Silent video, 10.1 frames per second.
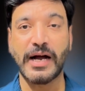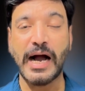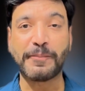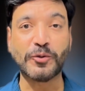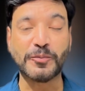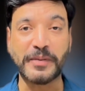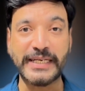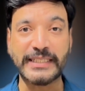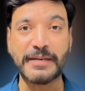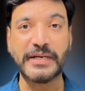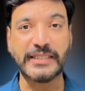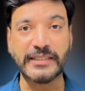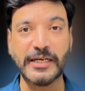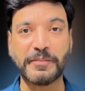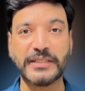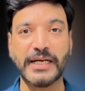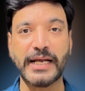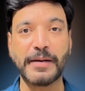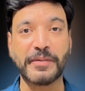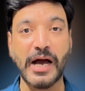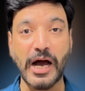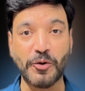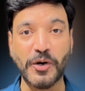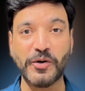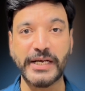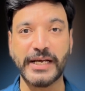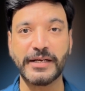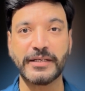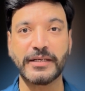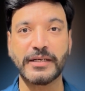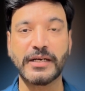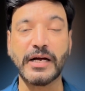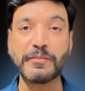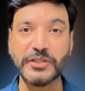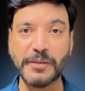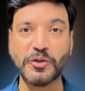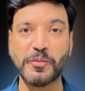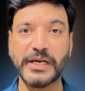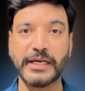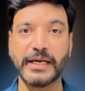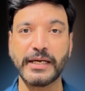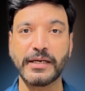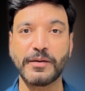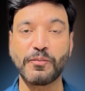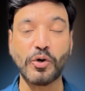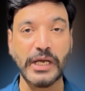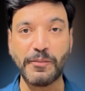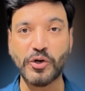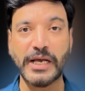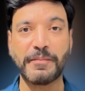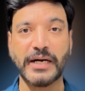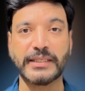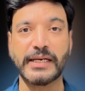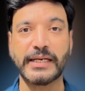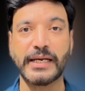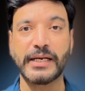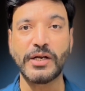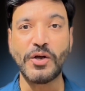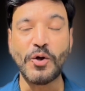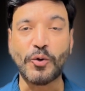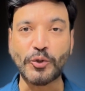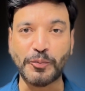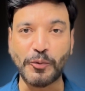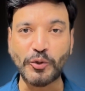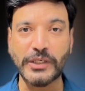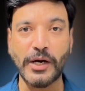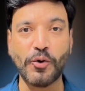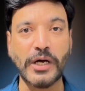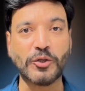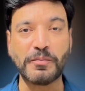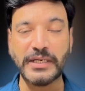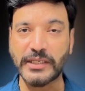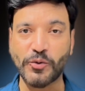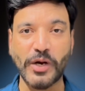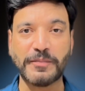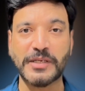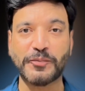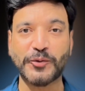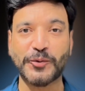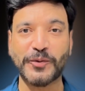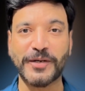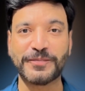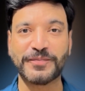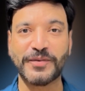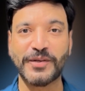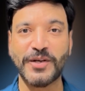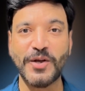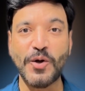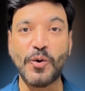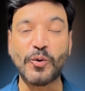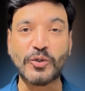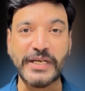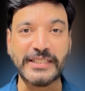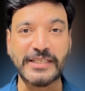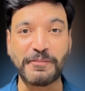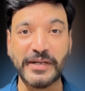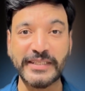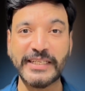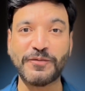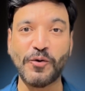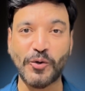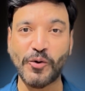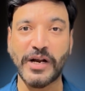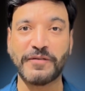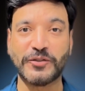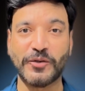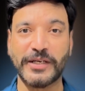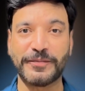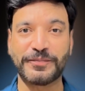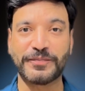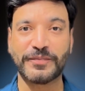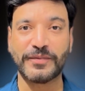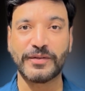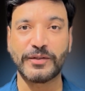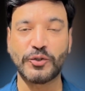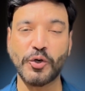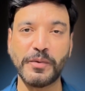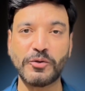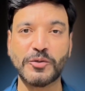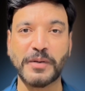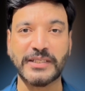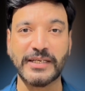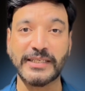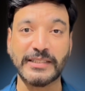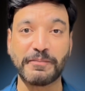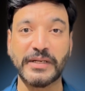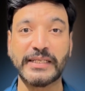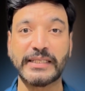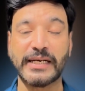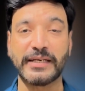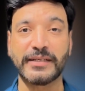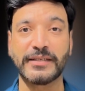आप उस पेज के मैसेंजर पर जाएं अपना अनुभव लिखें कम शब्दों में लिखें मुख्य मुख्य बातें लिखें कुछ पूछना होगा तो मैं ज़रूर आपसे पूछूंगा उसके संबंधित फोटोग्राफ जो हैं जो भी उस प्रसंग से संबंधित हैं